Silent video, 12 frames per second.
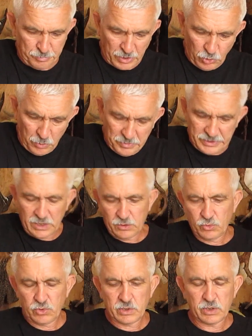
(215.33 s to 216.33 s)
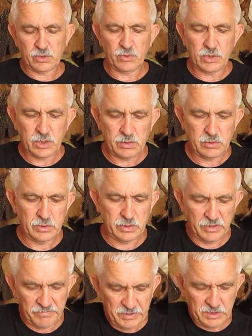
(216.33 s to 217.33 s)
поломана одно крыло,
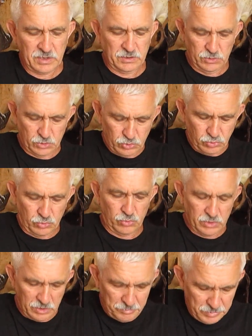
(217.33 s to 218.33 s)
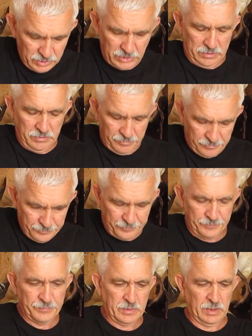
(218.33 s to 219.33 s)
и видно, стукнута была
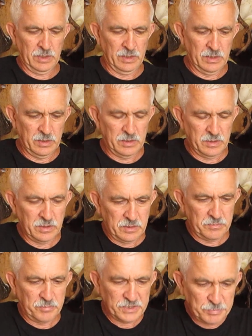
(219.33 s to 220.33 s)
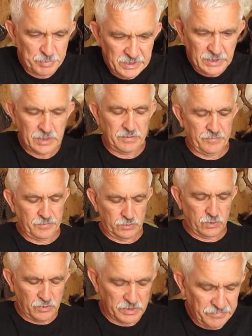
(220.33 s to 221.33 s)
по спине.
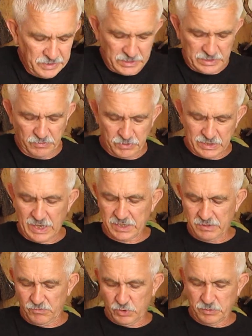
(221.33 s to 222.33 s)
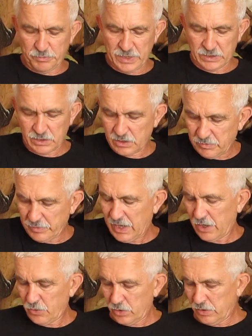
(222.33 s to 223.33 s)
Ну вот видите, вот таким вот методом
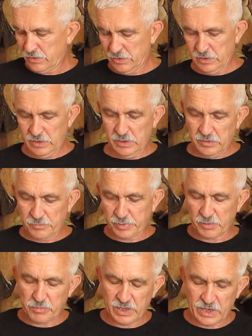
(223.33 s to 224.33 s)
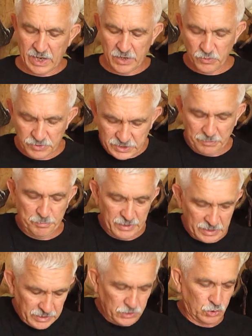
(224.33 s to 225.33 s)
я ее промыкаю все
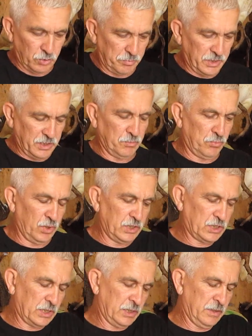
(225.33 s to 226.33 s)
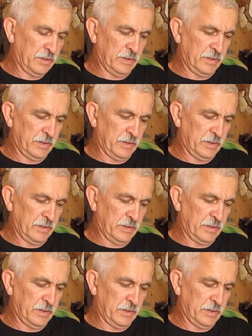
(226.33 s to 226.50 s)
перья, чтобы они больше